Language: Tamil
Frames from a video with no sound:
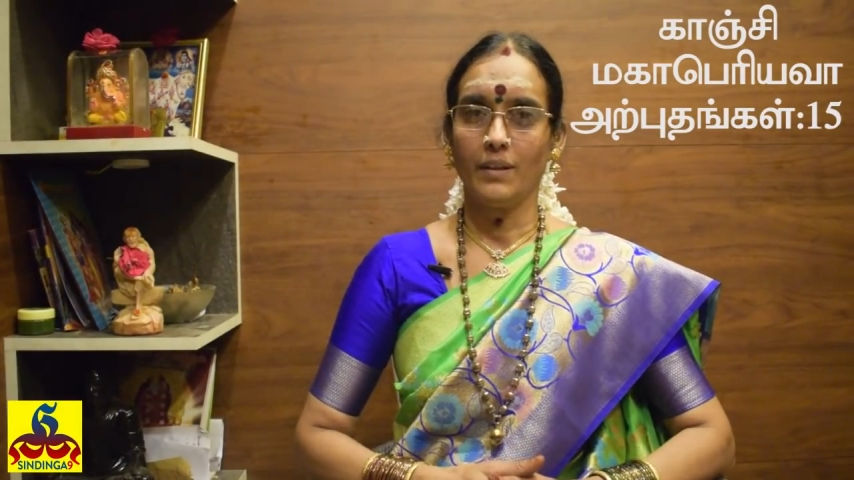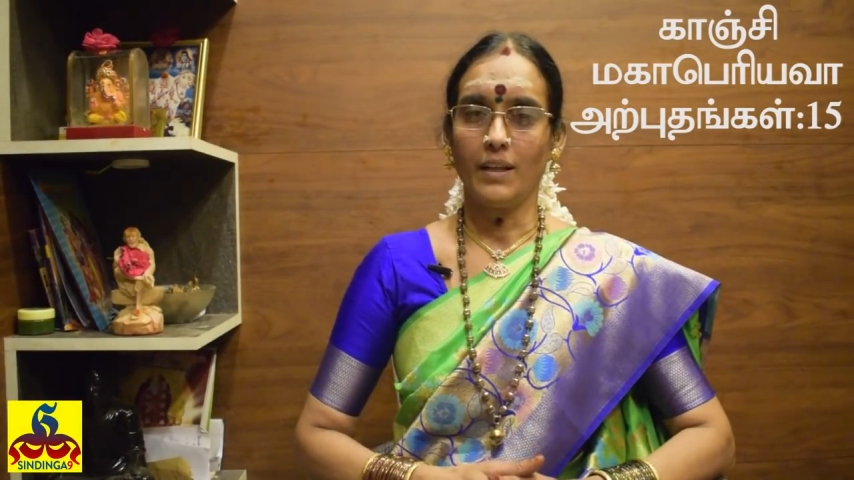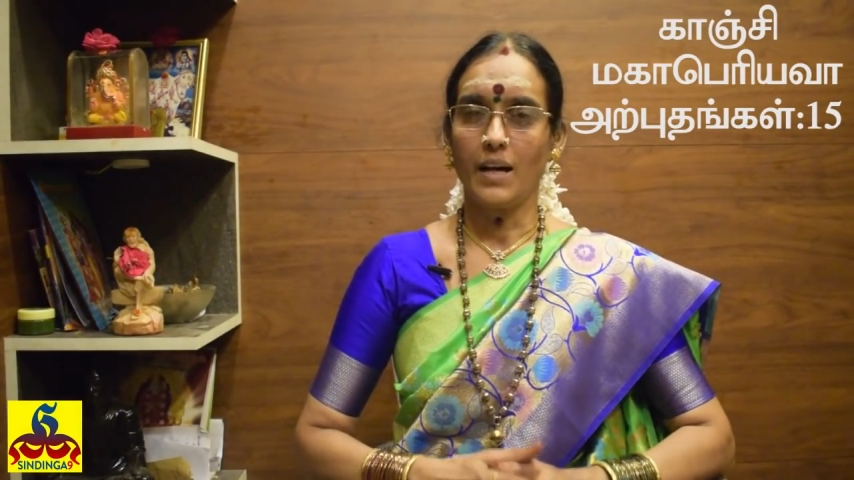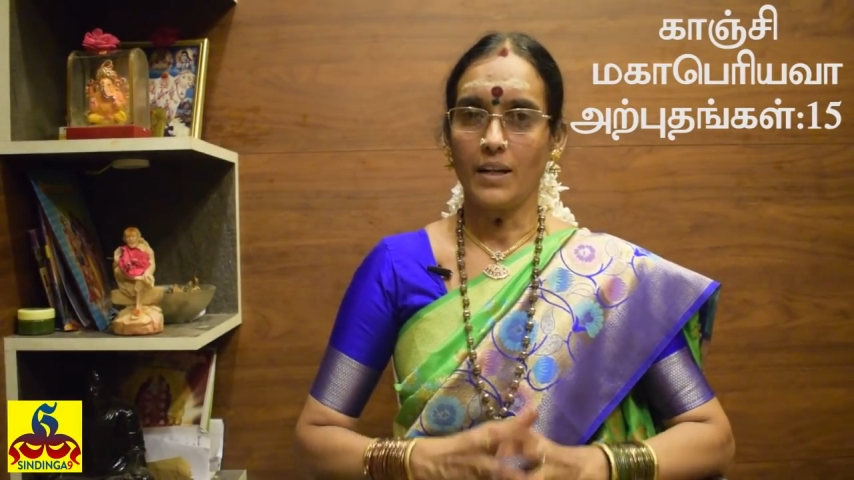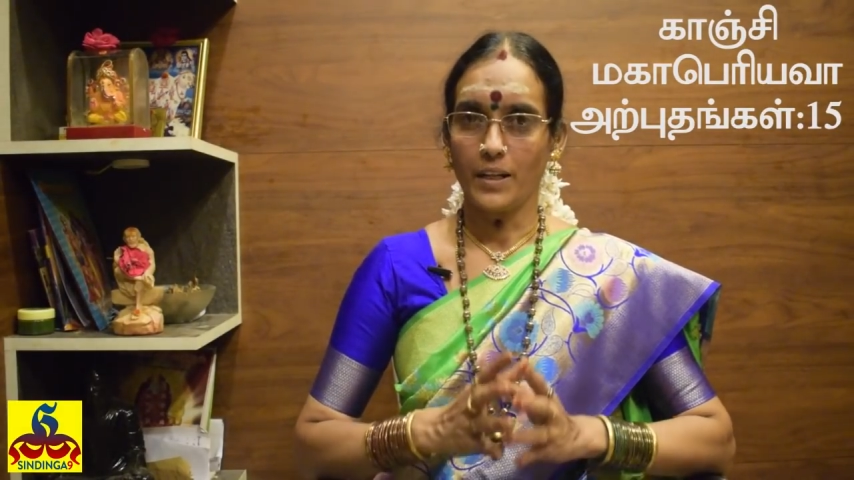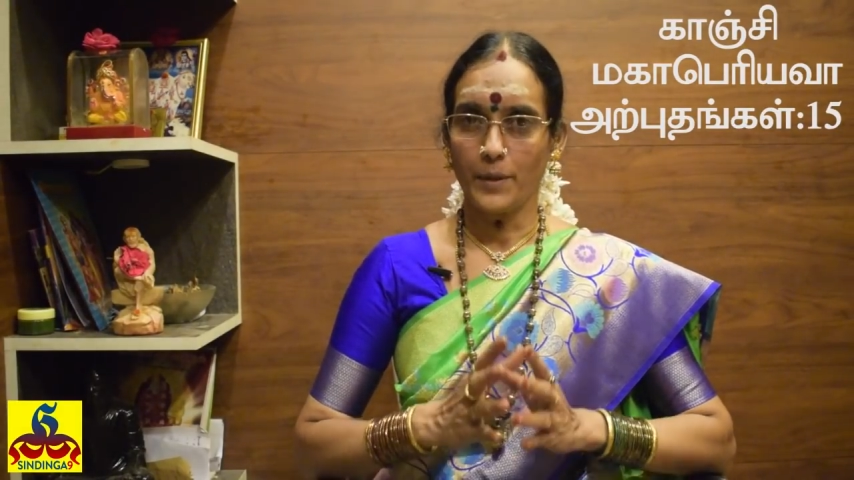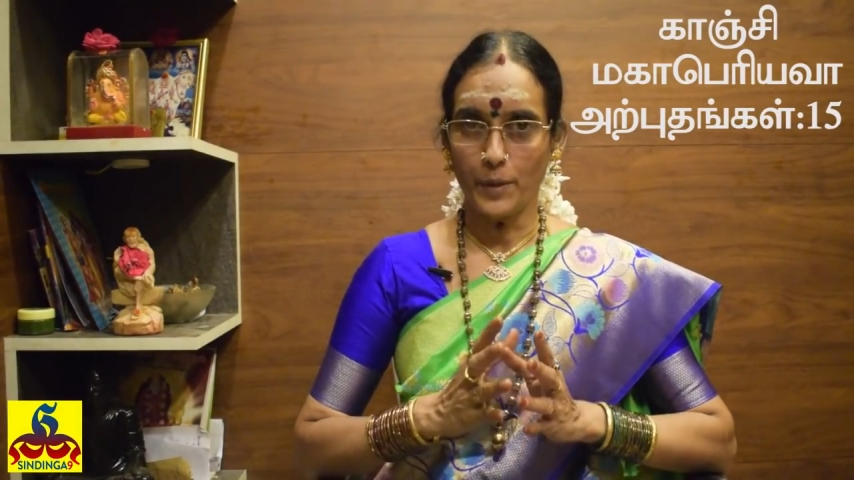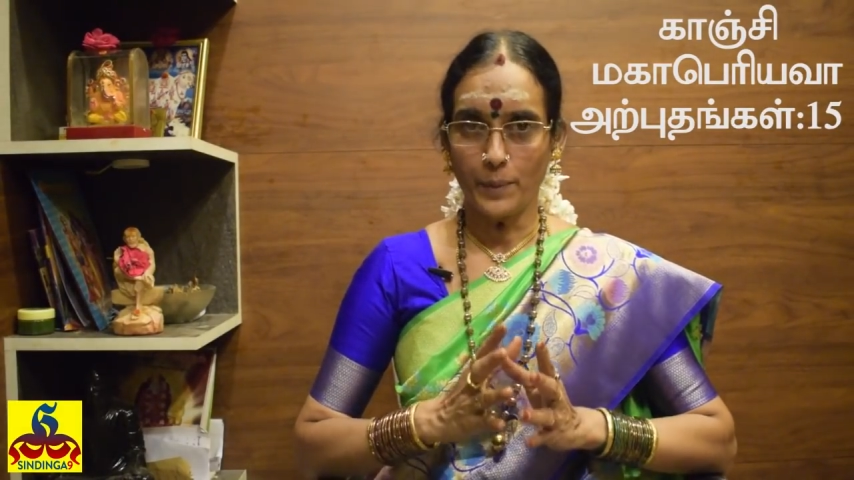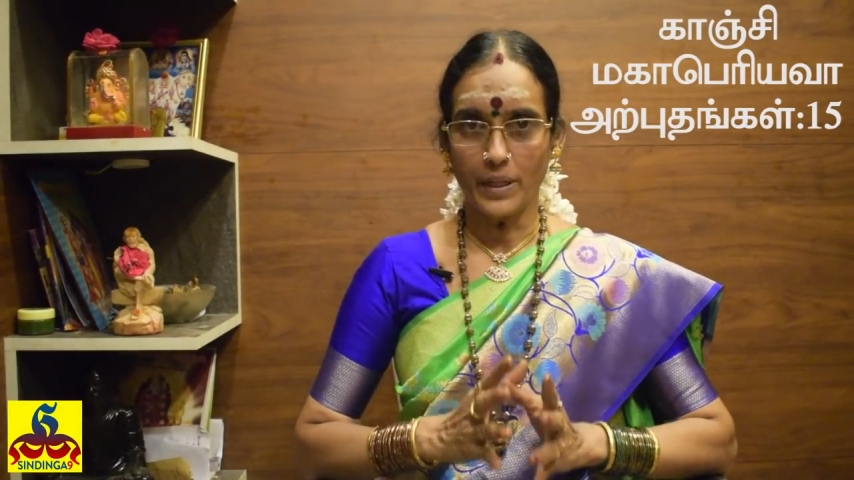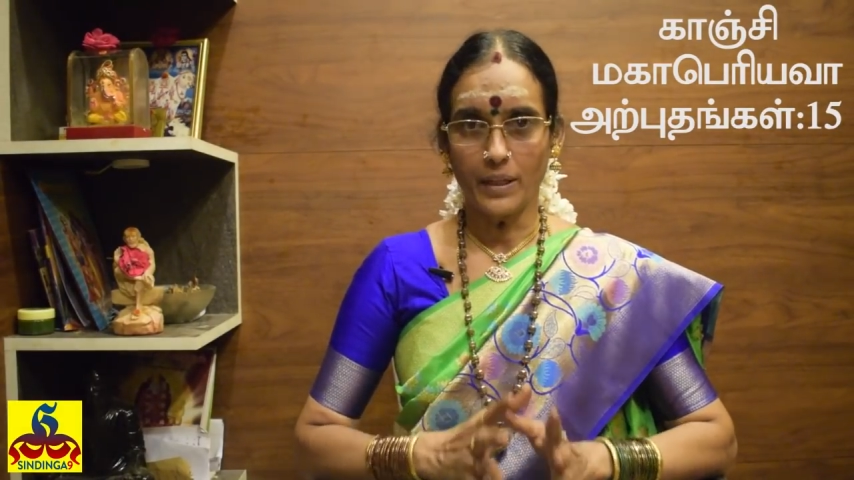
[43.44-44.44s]
யார் யார்
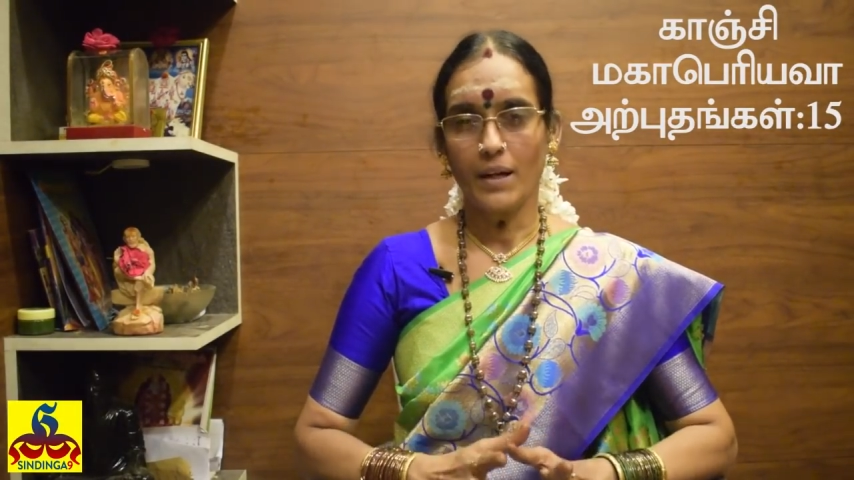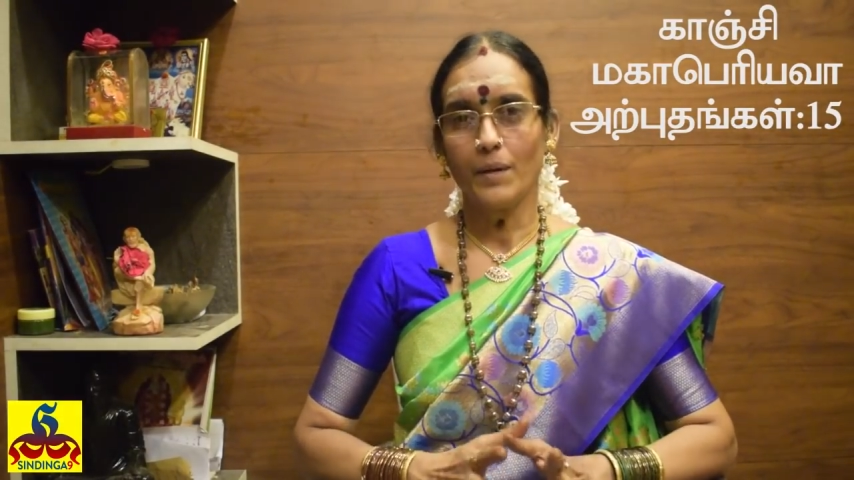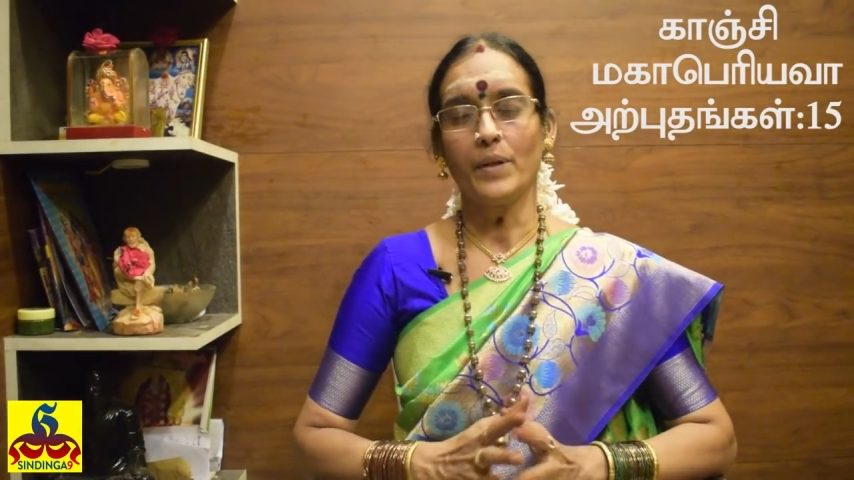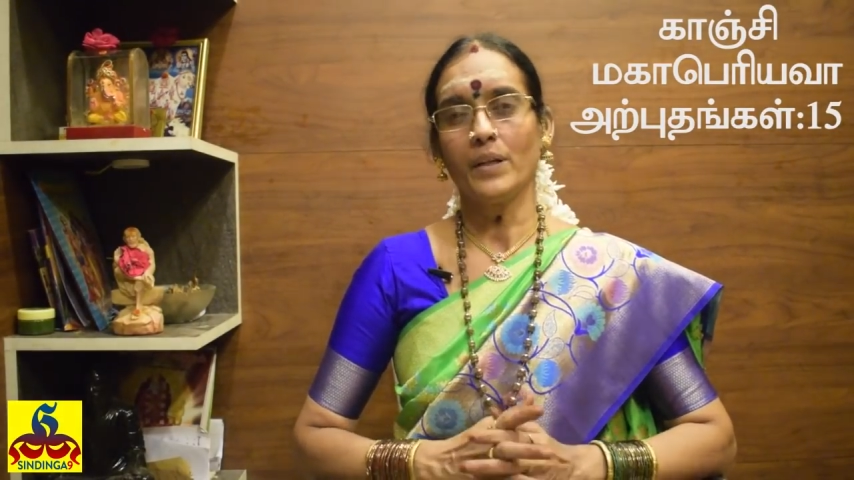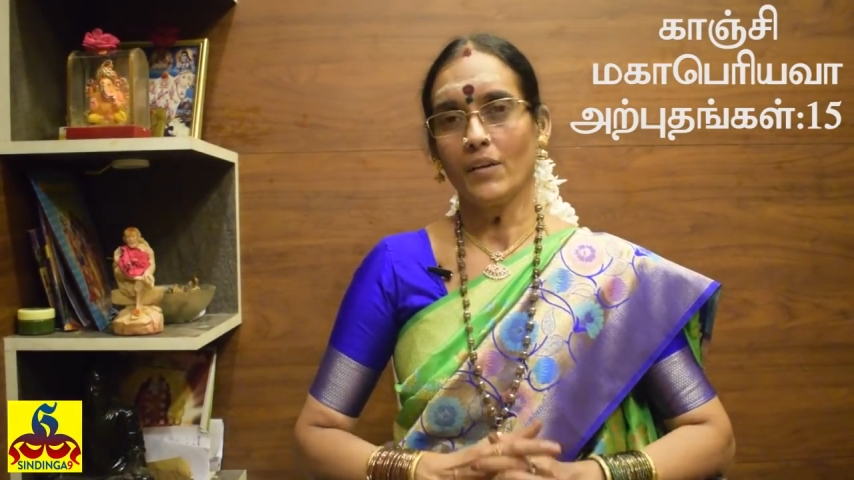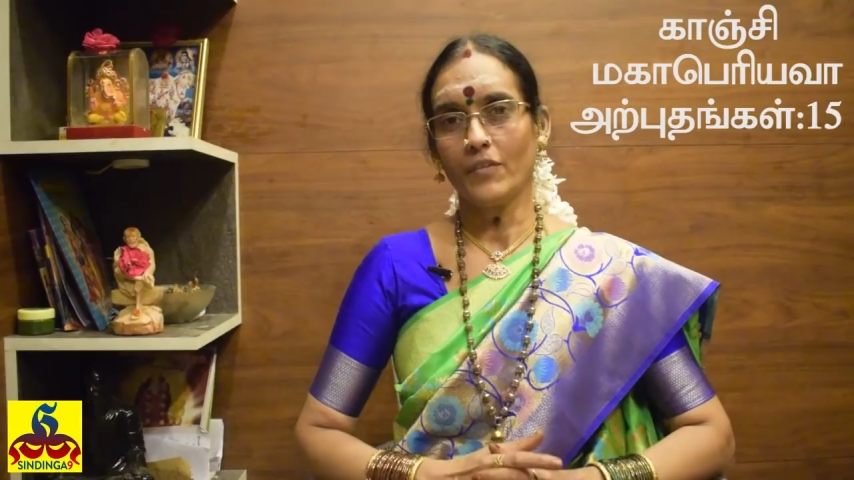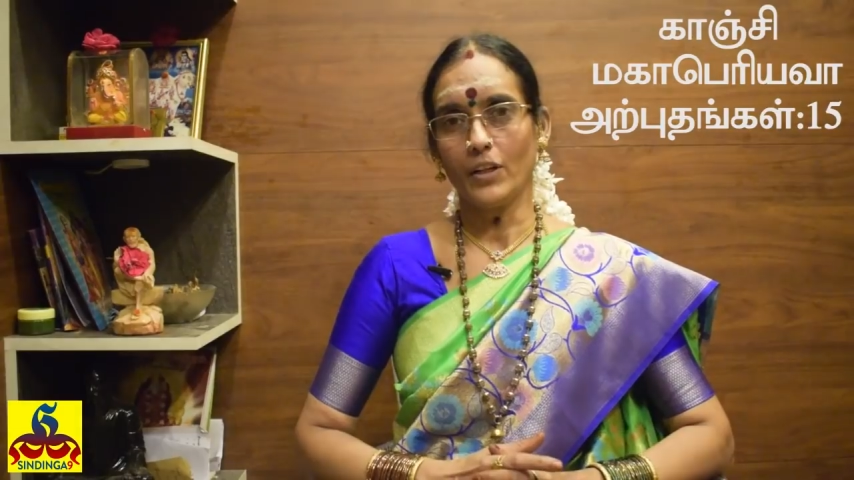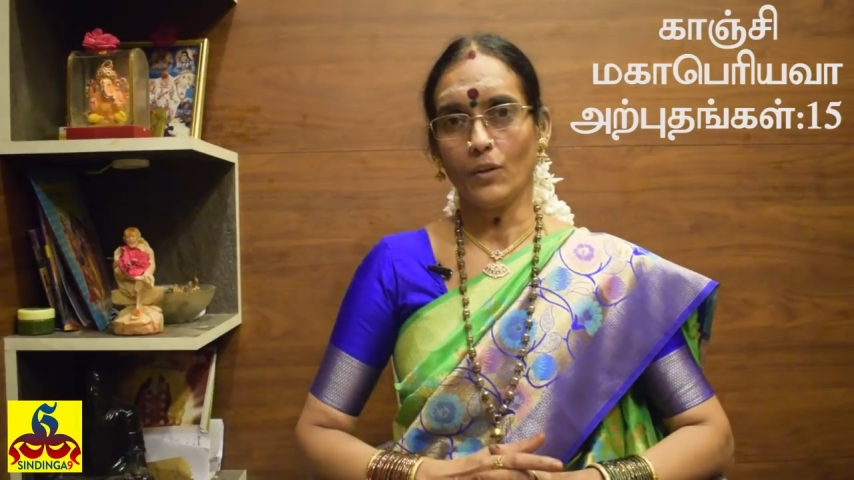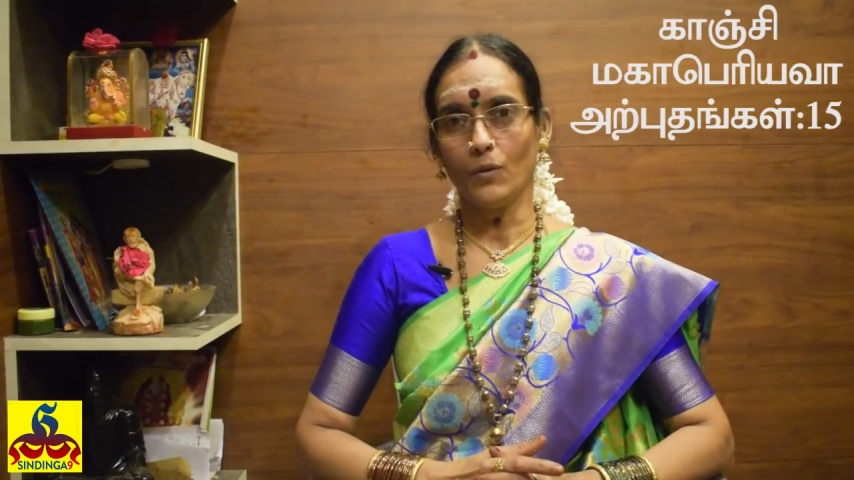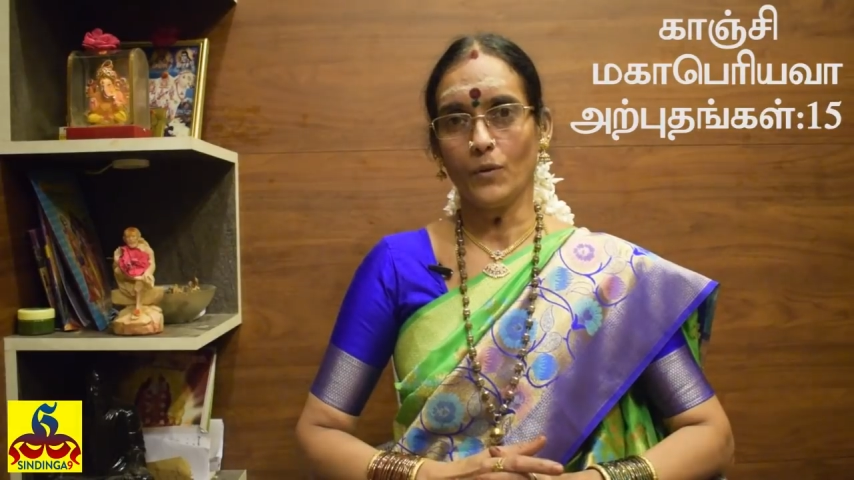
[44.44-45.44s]
எப்படி படிக்கிறா அப்படின்னு
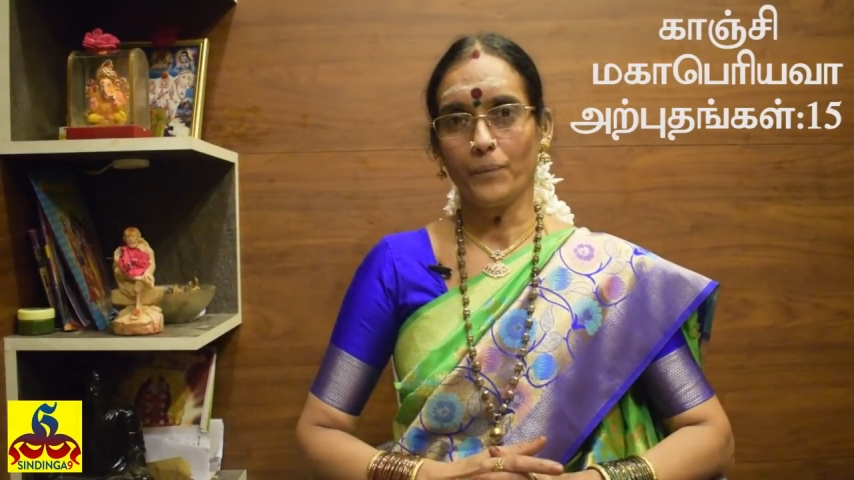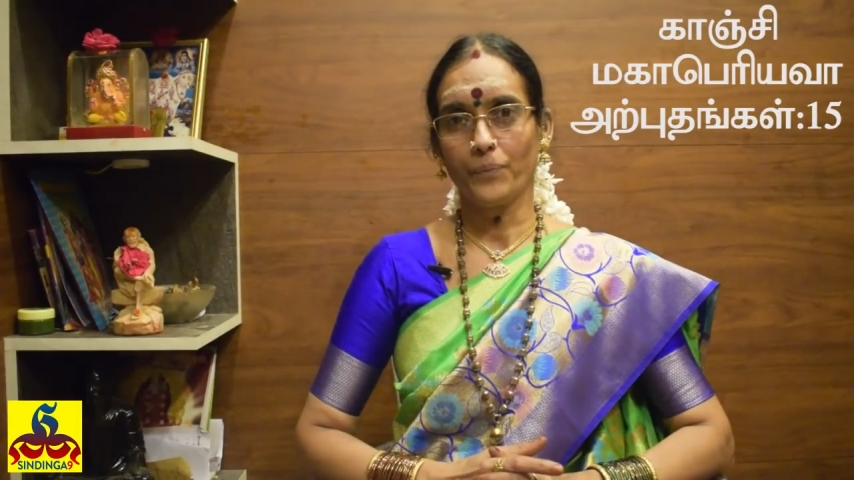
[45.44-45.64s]
கவனிக்கணும்